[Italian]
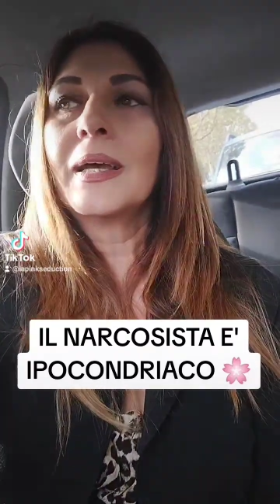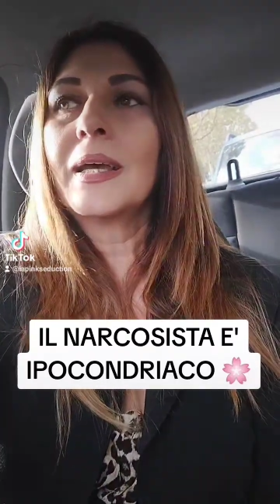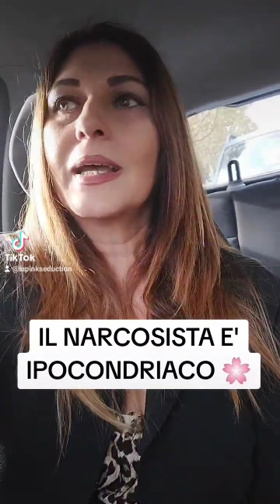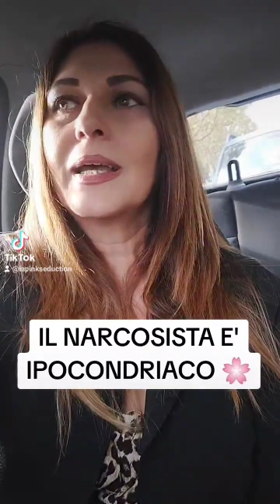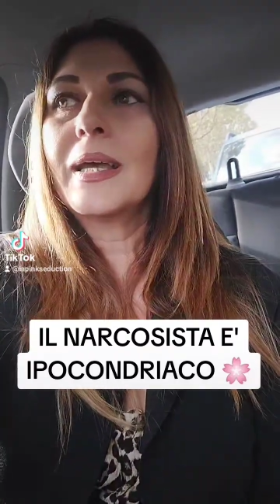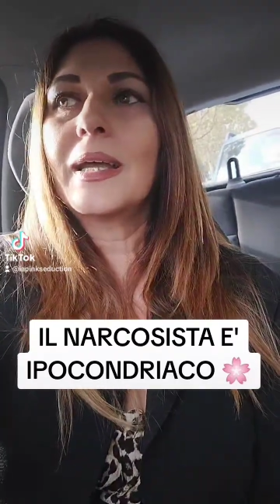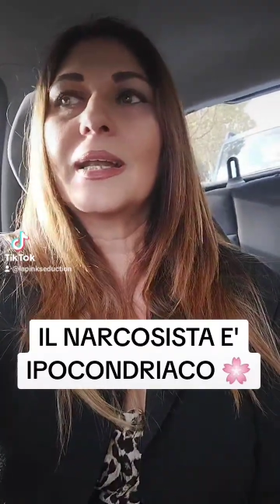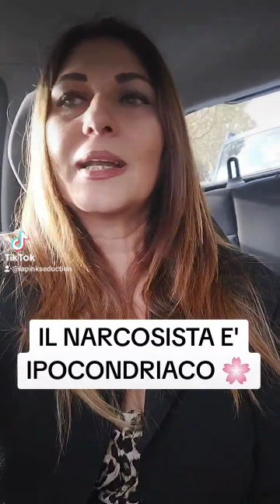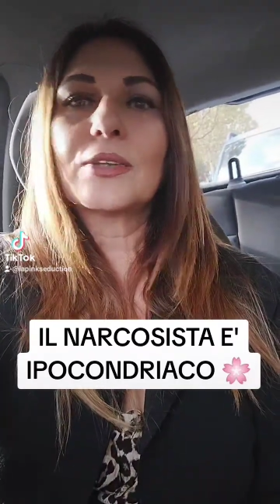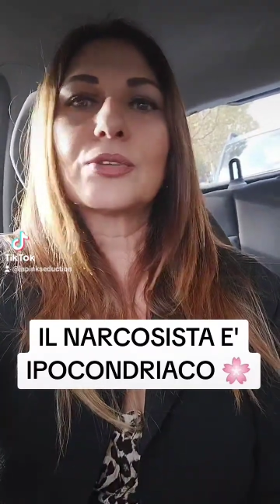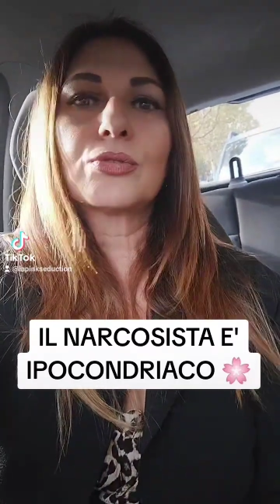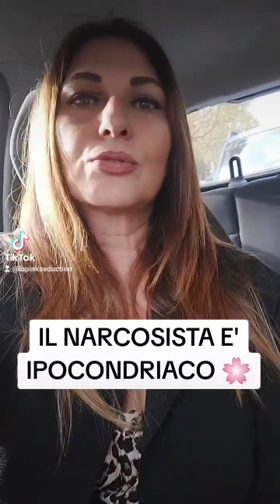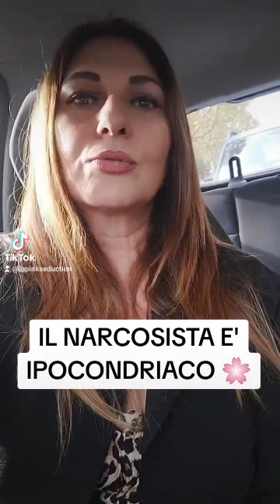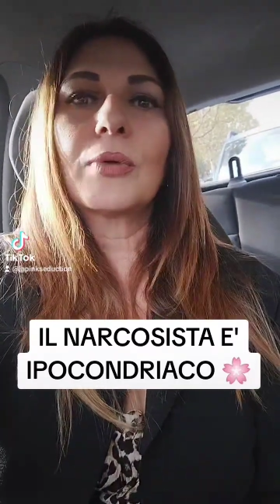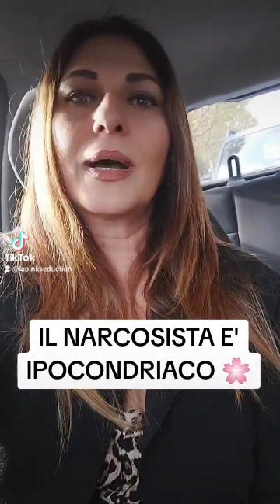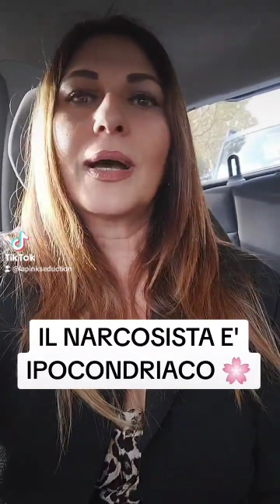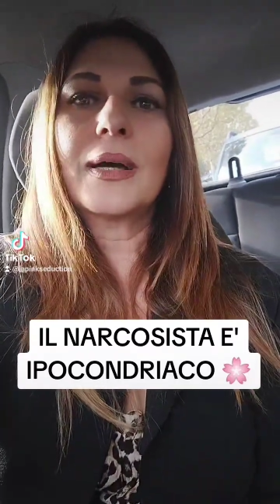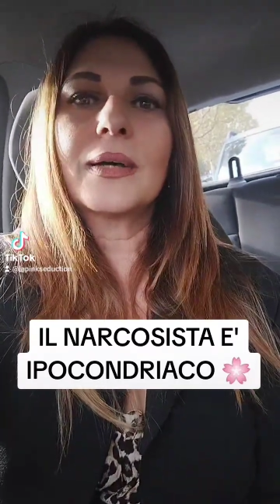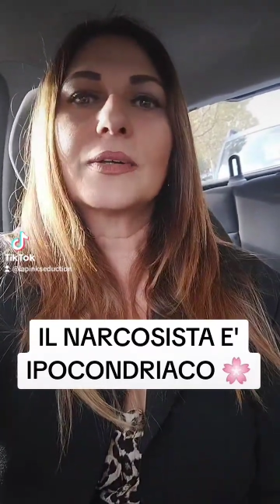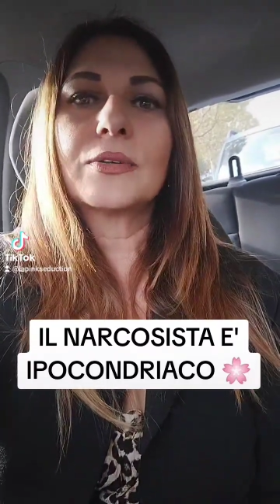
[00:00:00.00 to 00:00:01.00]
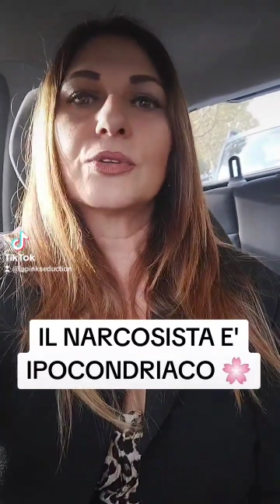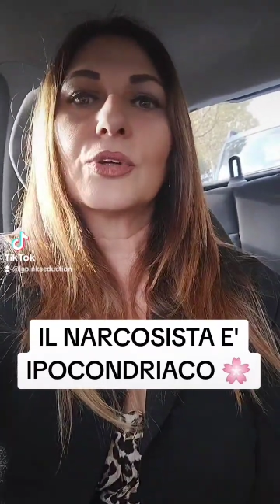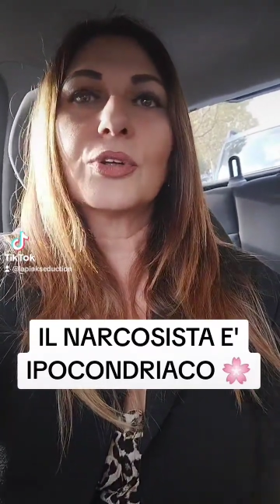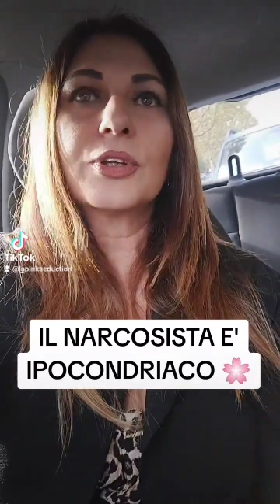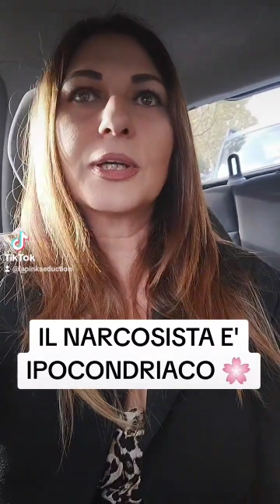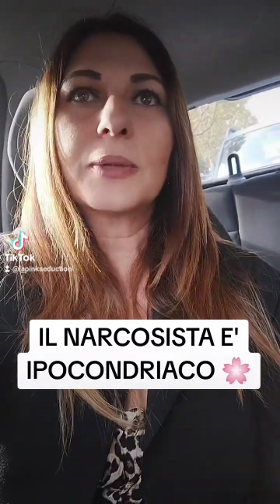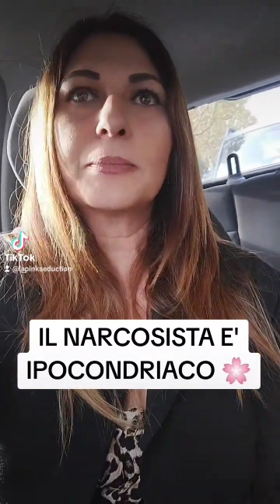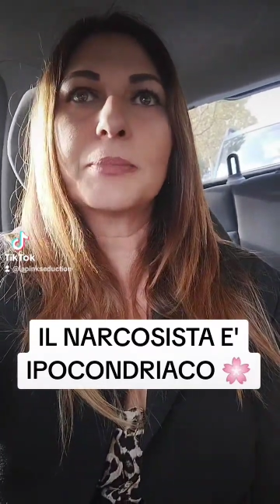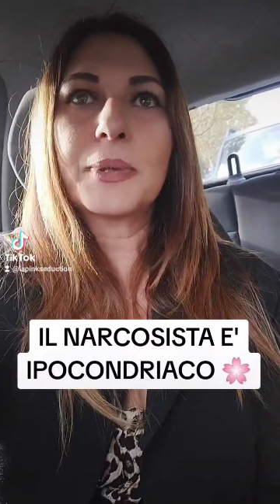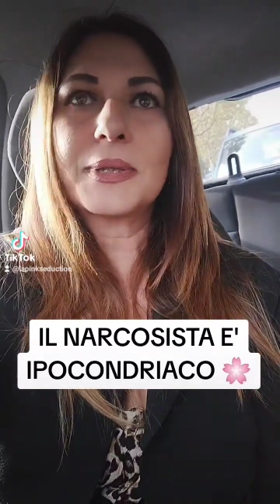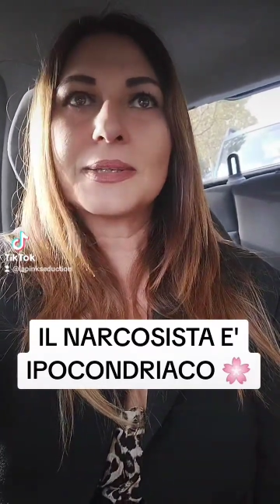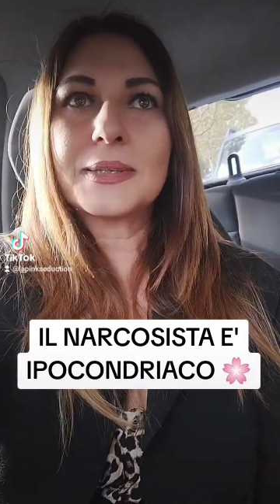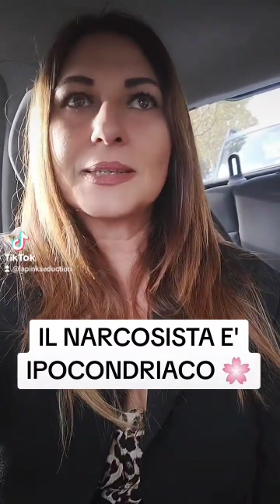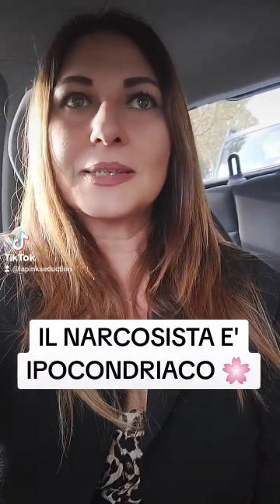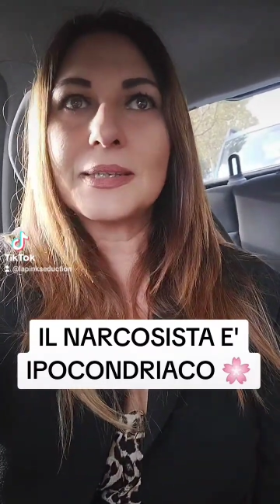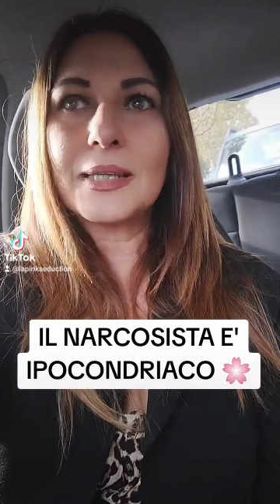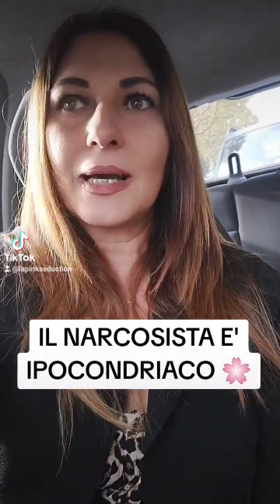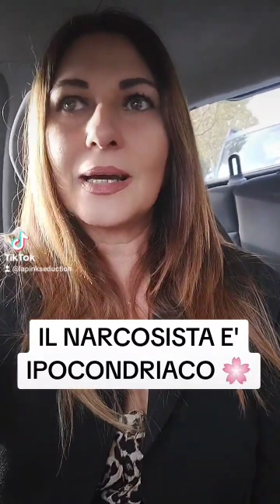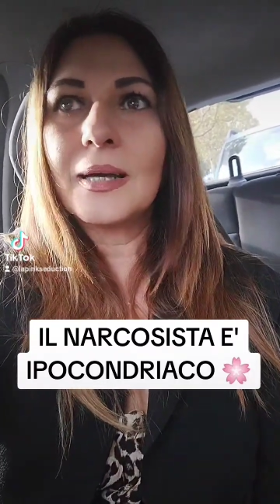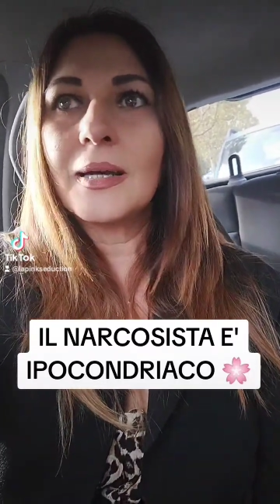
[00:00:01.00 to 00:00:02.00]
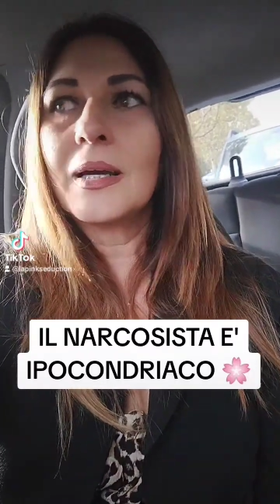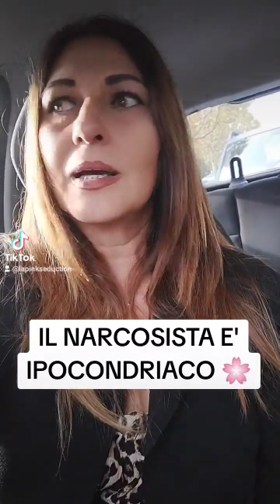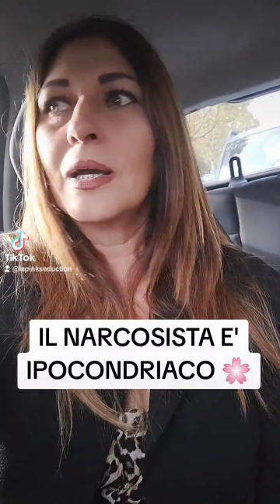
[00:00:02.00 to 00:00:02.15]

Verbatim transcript: è la sua non empatia.